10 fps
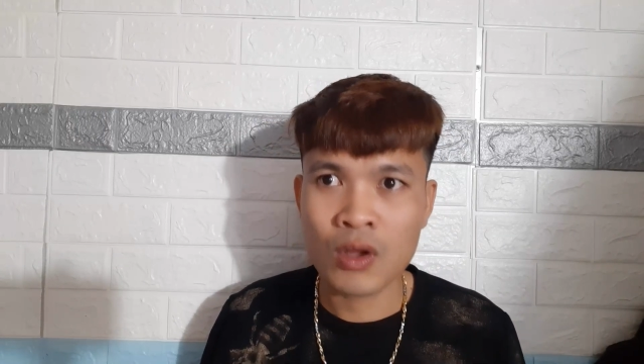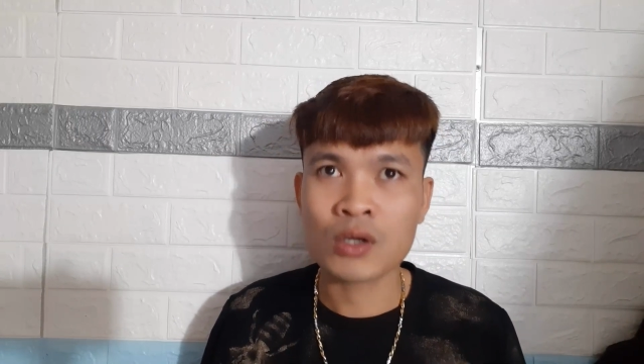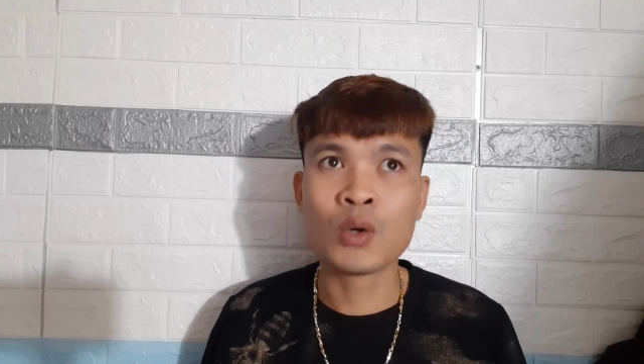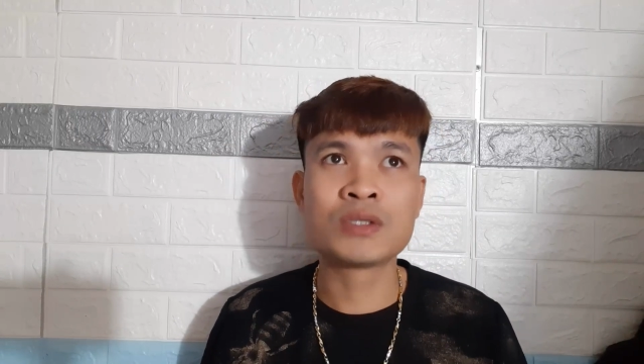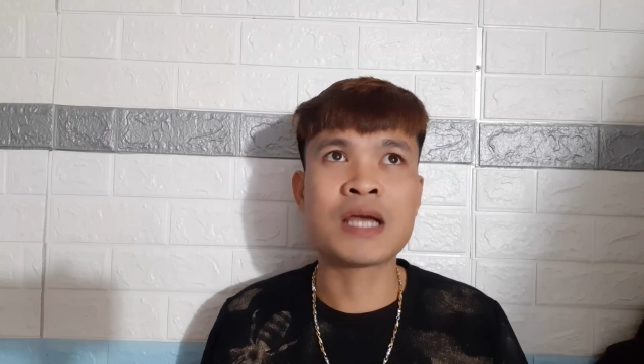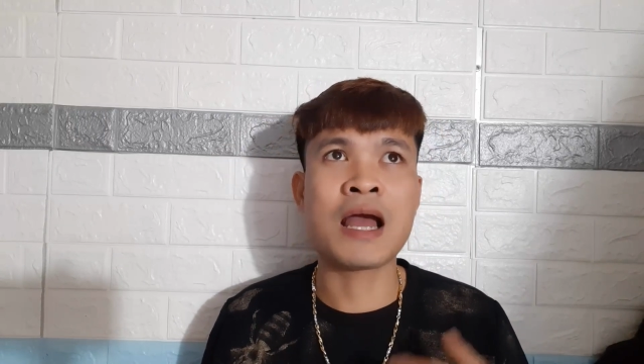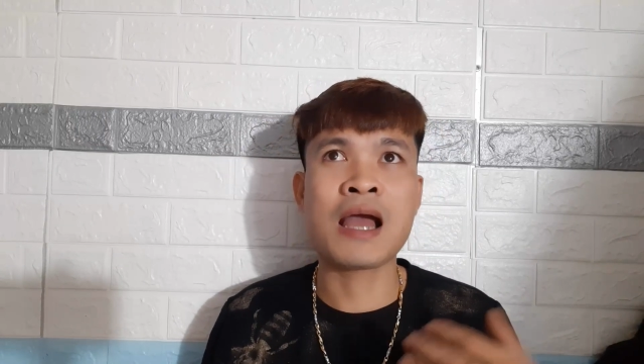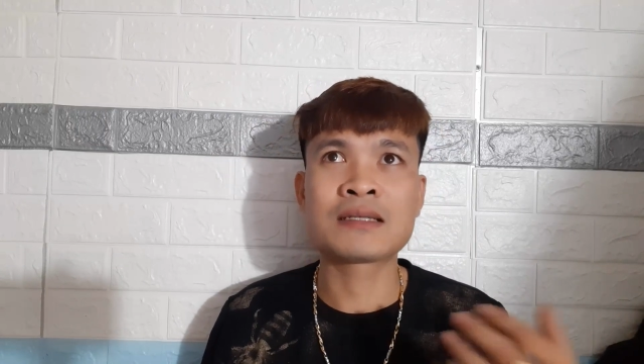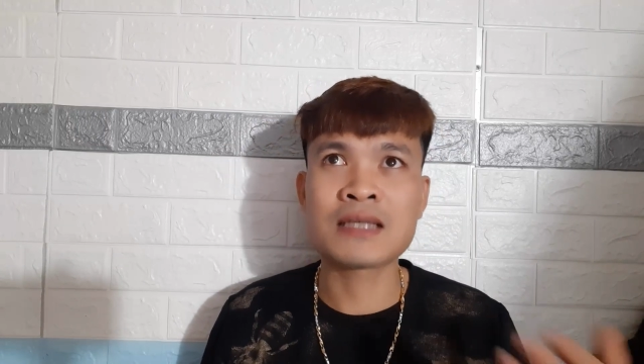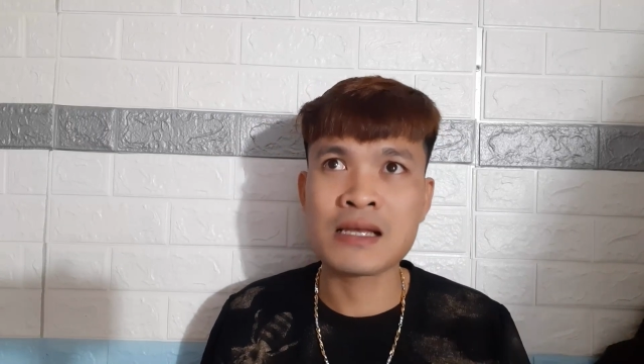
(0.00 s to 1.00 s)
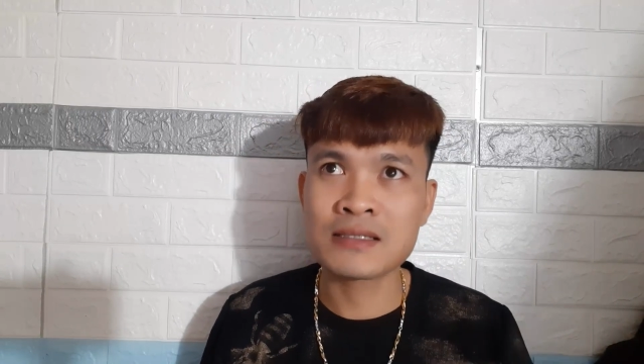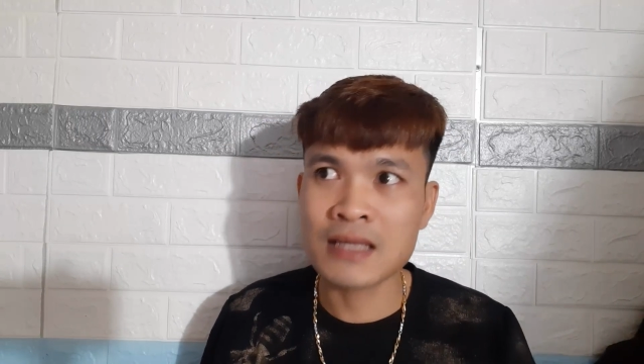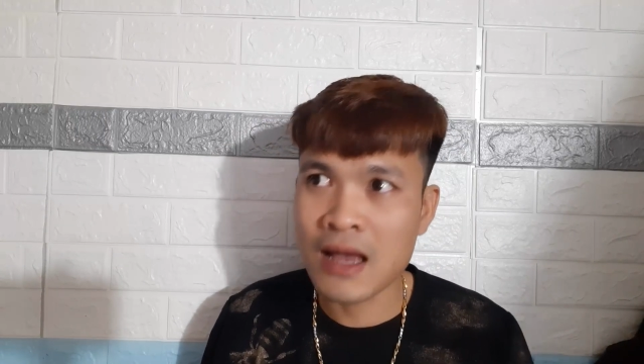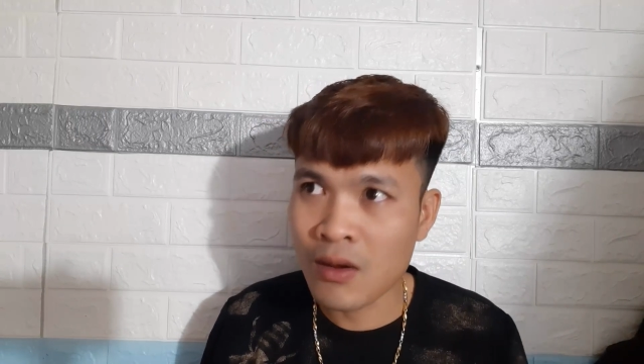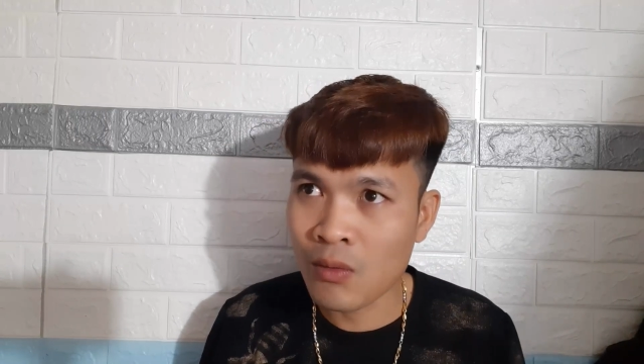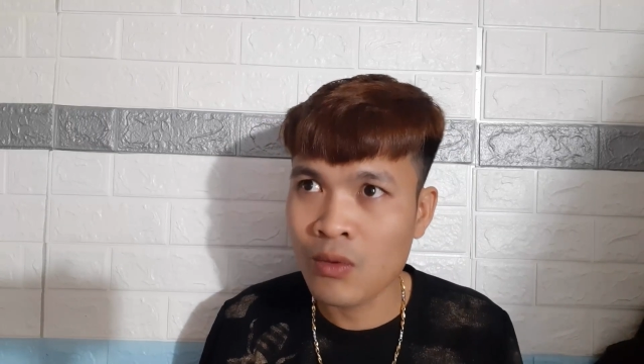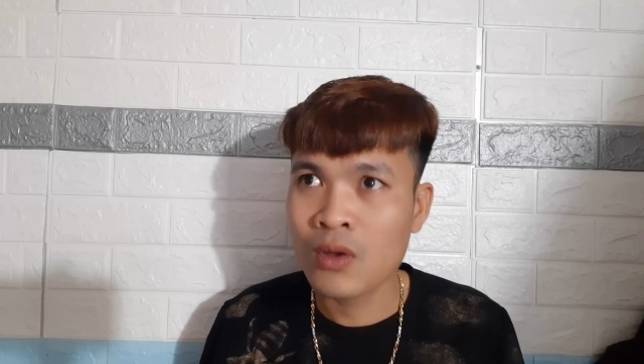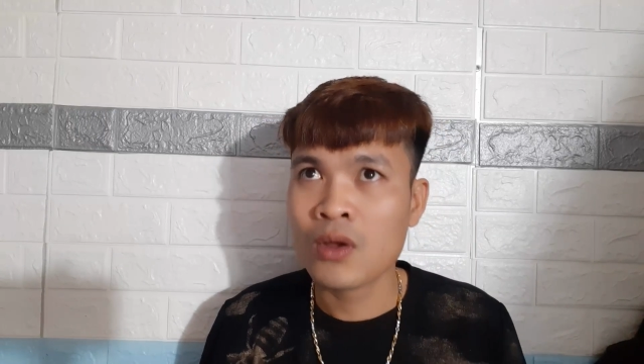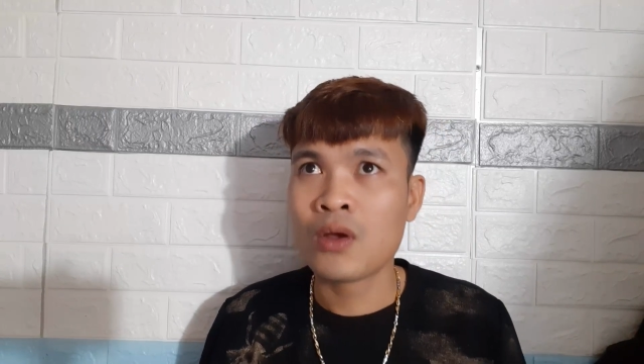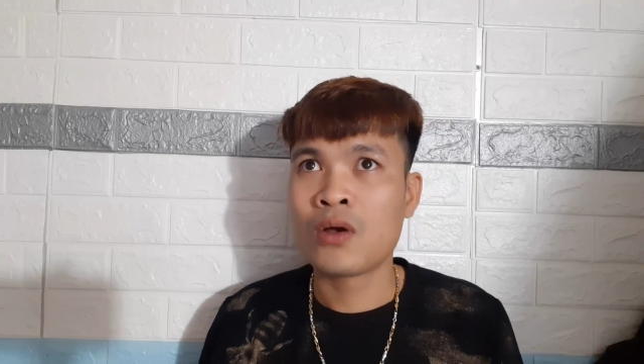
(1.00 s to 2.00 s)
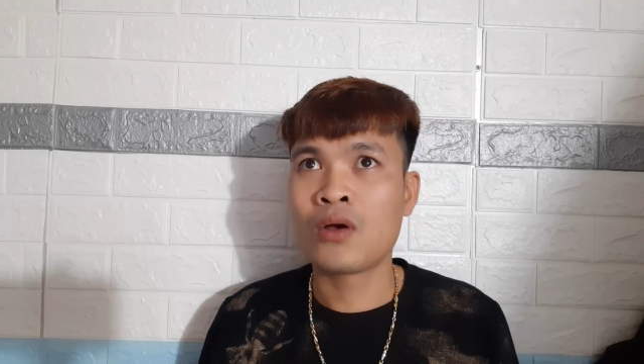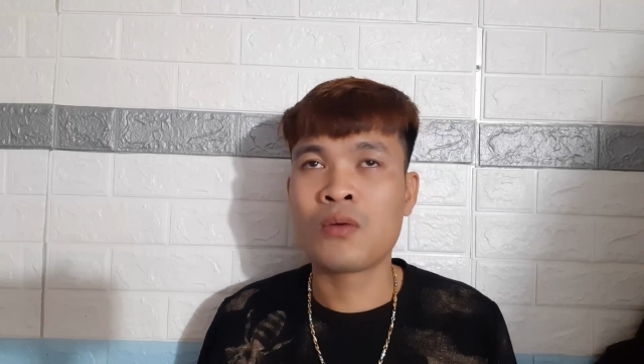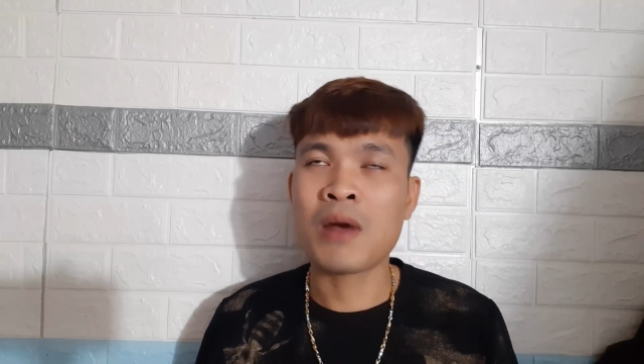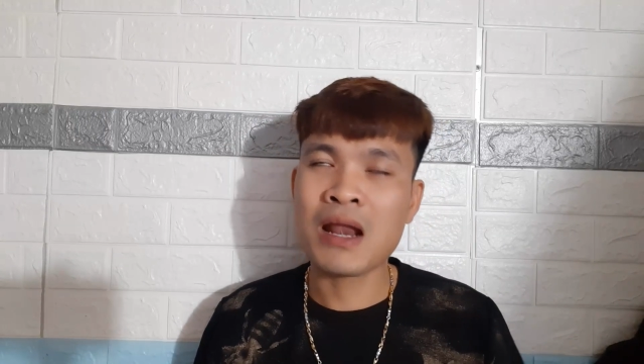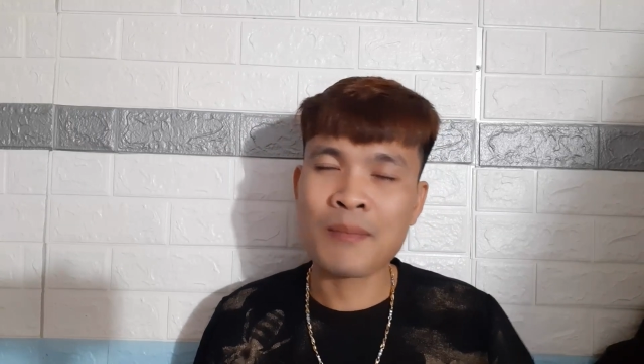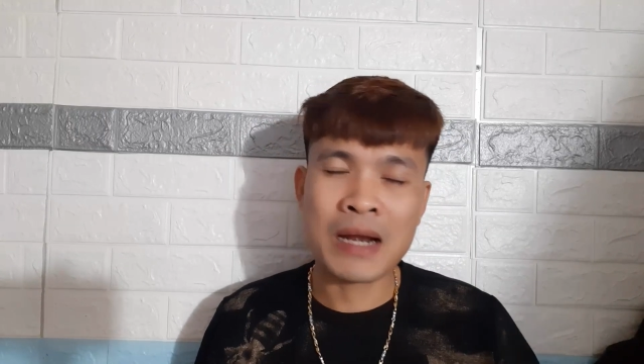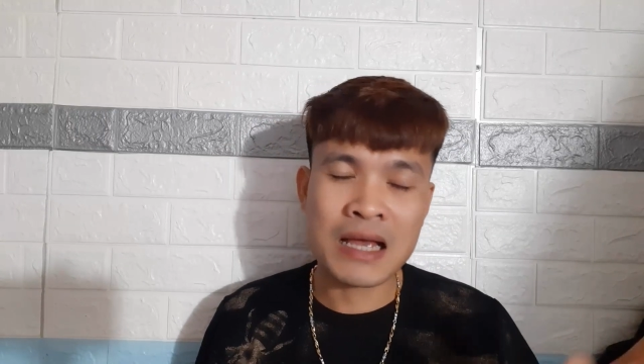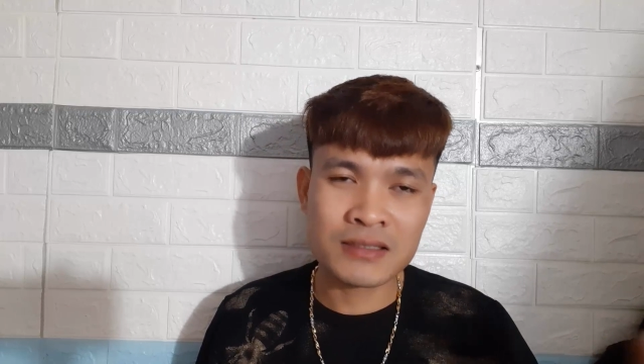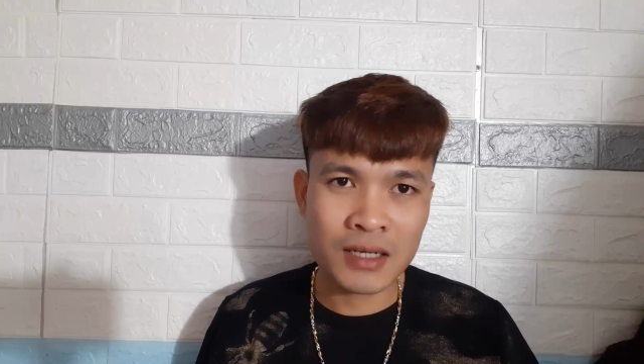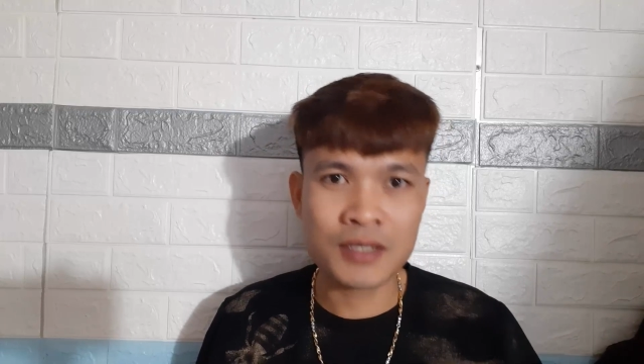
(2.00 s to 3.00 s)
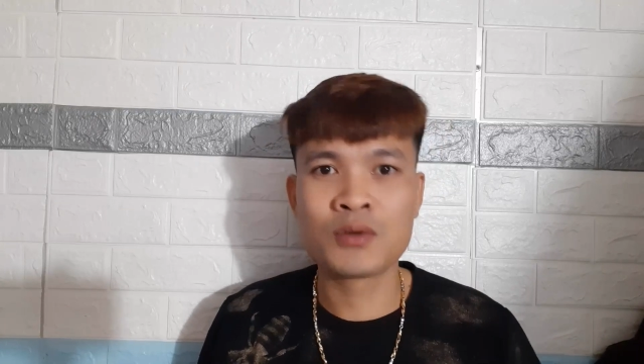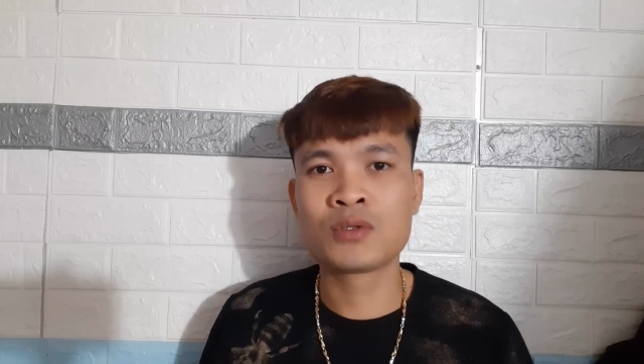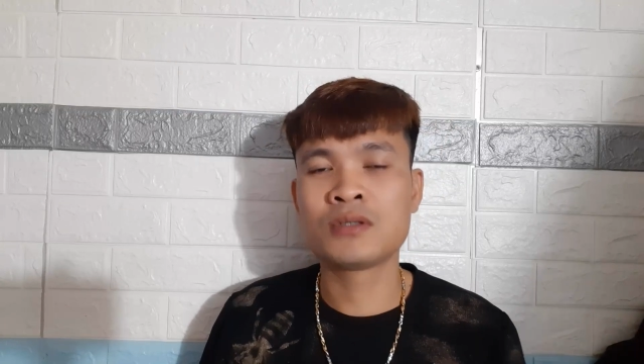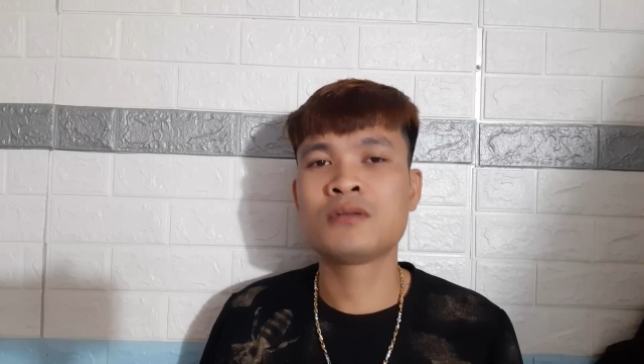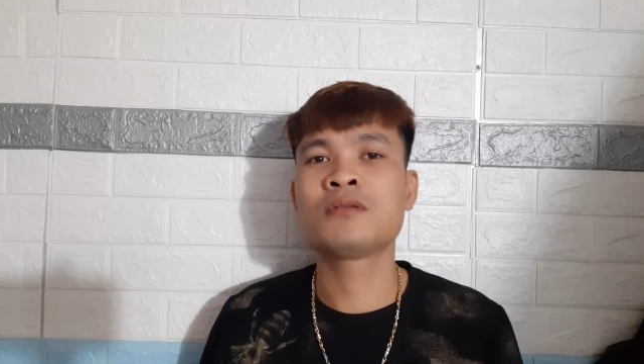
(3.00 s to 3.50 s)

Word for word: đổi trả hàng ra sao, à, bala bala rất là nhiều thứ.